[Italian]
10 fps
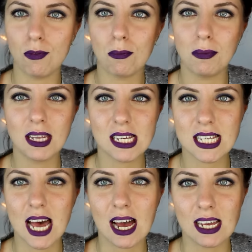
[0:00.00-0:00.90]
un mini
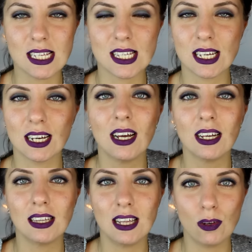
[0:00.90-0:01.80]
size
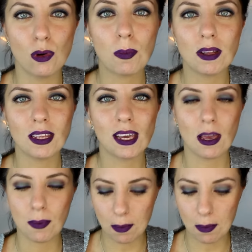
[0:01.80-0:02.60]
dell'Urban Decay